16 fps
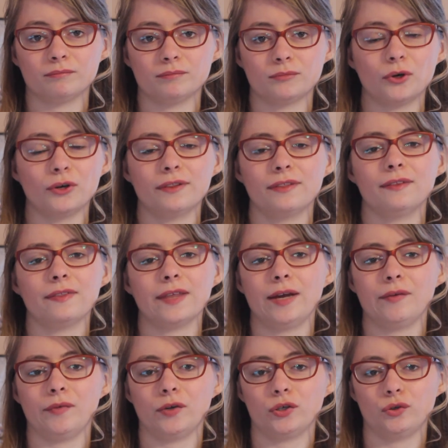dort sind sie
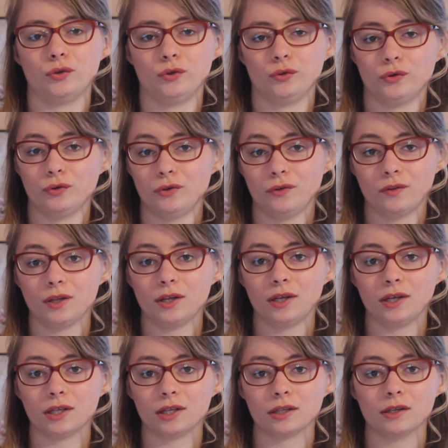einfach schön
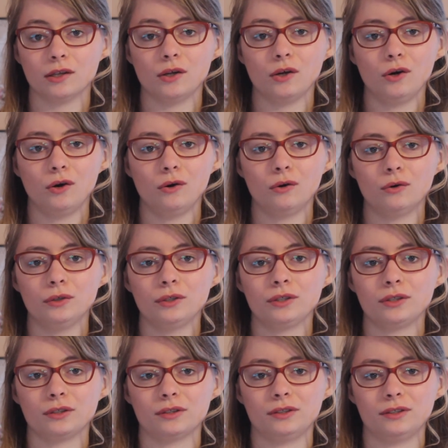günstig
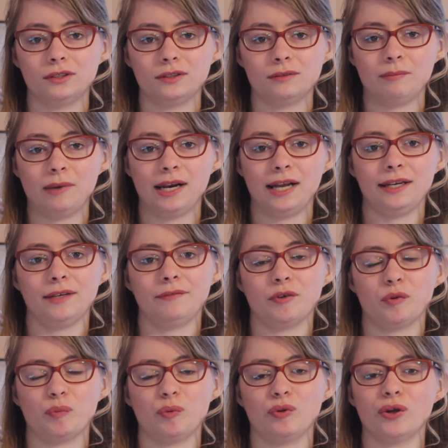und man hat
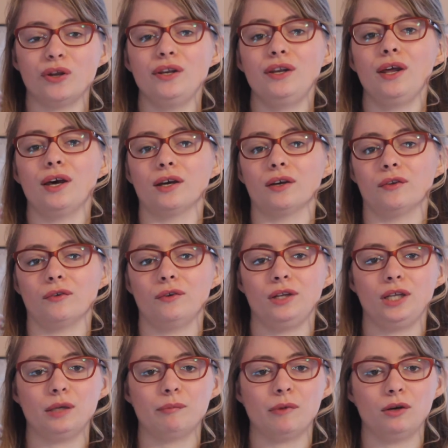etwas Besonderes und
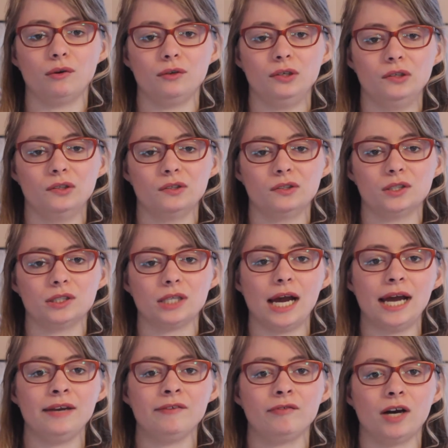nicht immer nur dieses
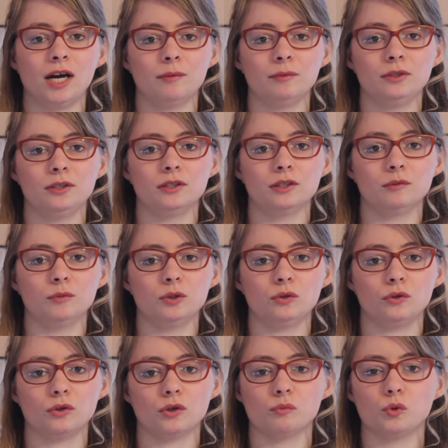einfarbige mit
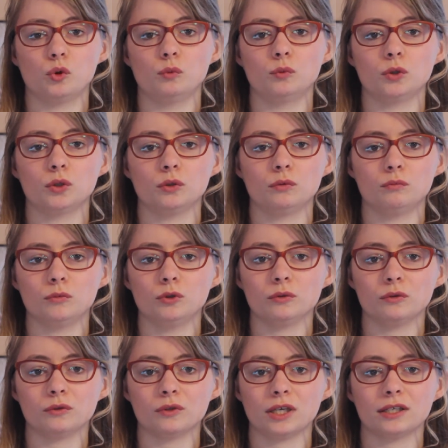irgendeinem komischen
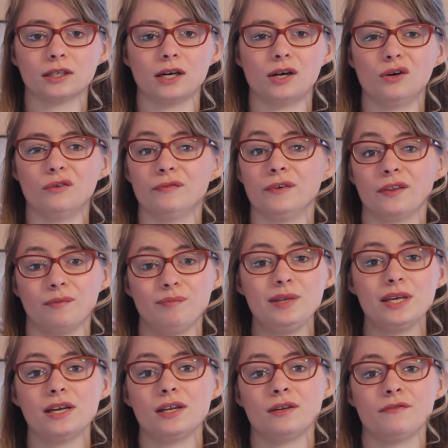Muster drauf, was
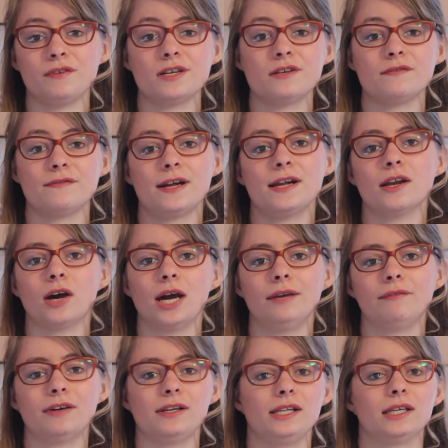mir in vielen Fällen auch
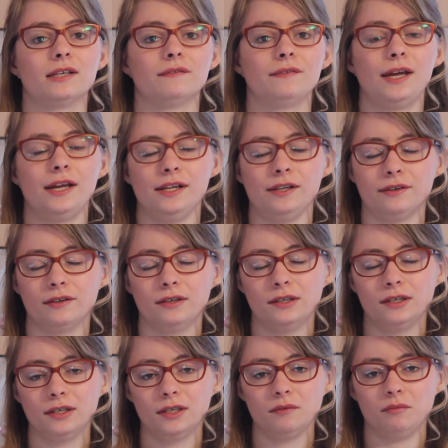einfach nicht gefällt.
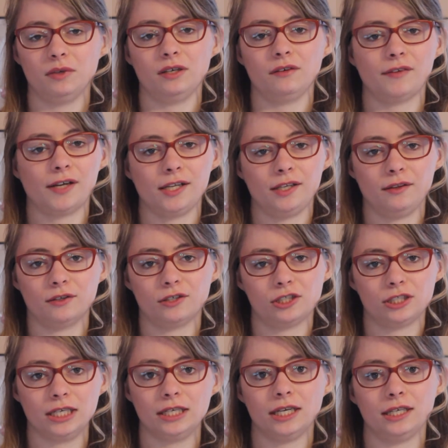Mir gefällt diese
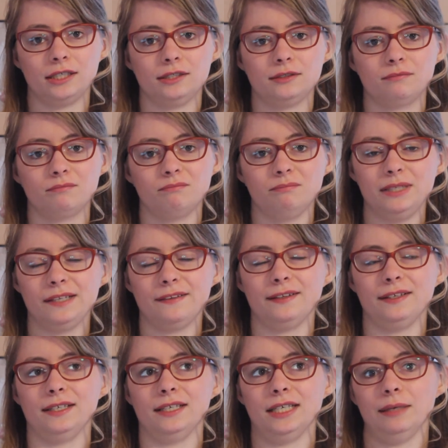
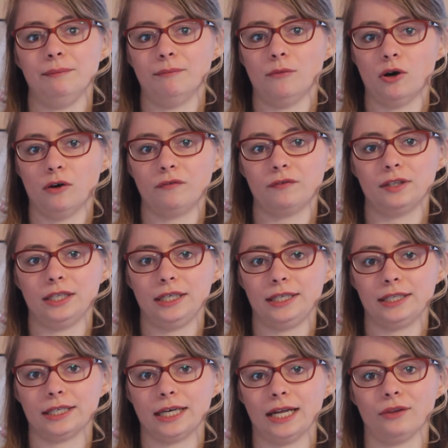standardmäßige eben oft
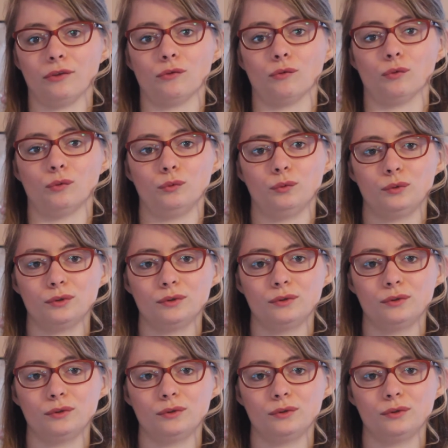nicht ganz so gut.